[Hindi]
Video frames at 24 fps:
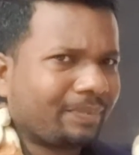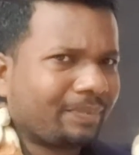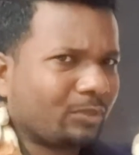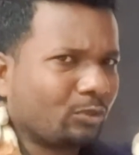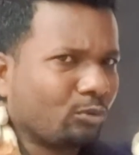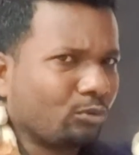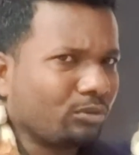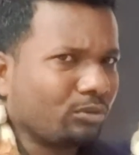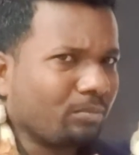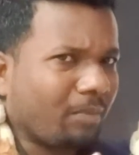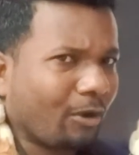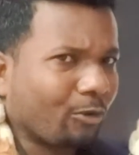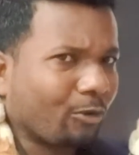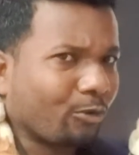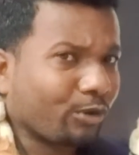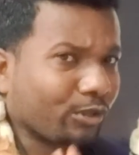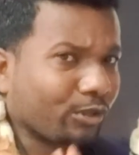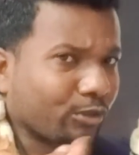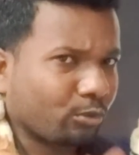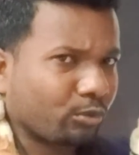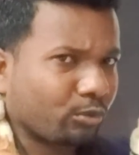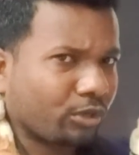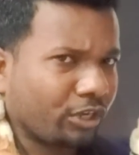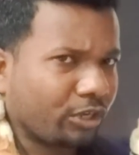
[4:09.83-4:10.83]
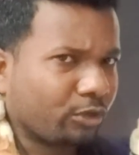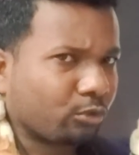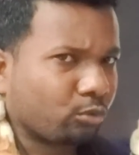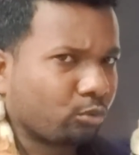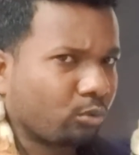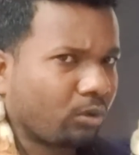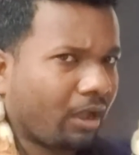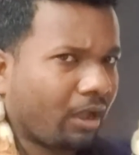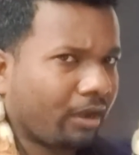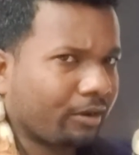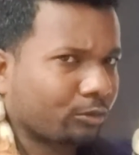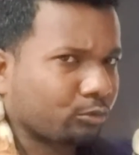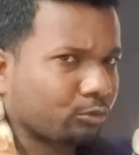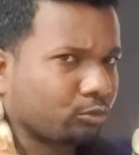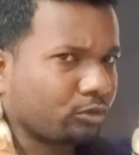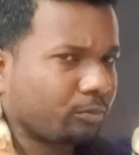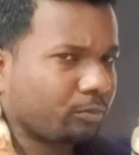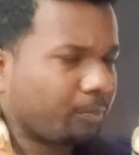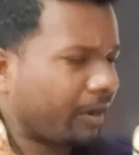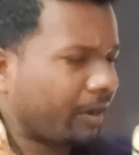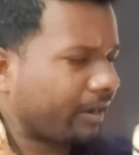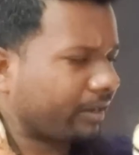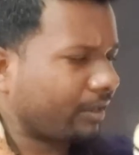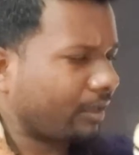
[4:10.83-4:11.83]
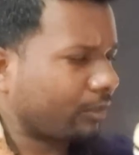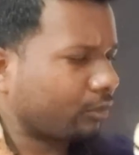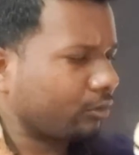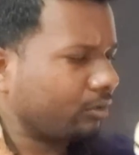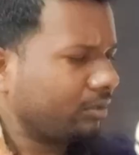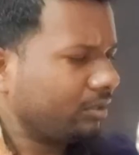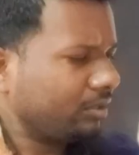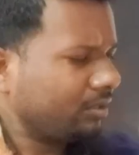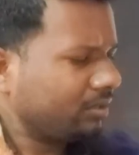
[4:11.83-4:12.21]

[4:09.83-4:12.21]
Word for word: दूध मांगोगे तो खीर दूंगा अगर दूध फट गया तो